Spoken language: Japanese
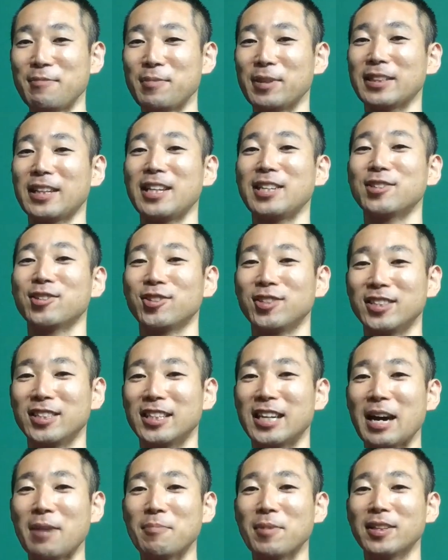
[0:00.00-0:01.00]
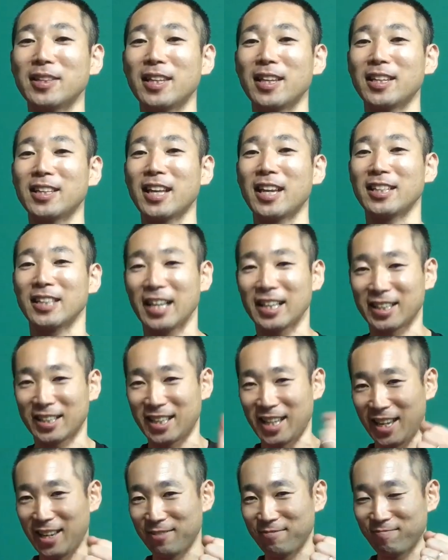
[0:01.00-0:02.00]
また一緒に頑張っていきたいなっ
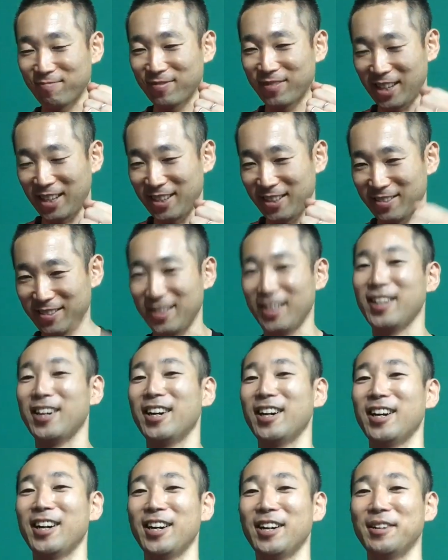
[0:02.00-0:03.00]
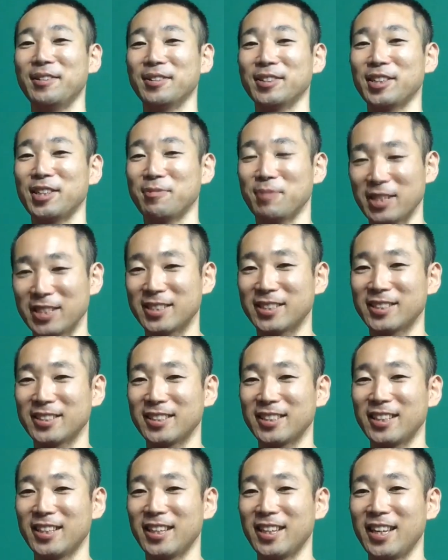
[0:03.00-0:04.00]
て思っております
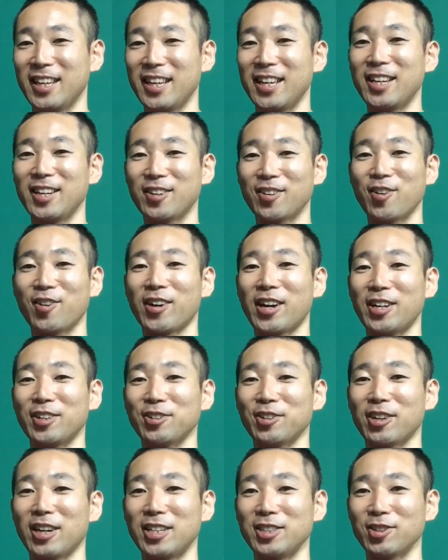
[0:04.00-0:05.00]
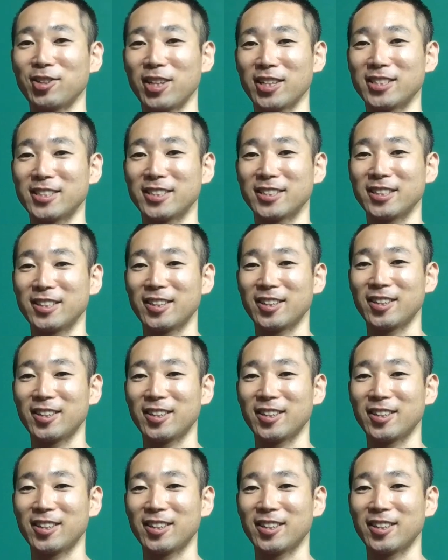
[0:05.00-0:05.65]
今回の動画は以上です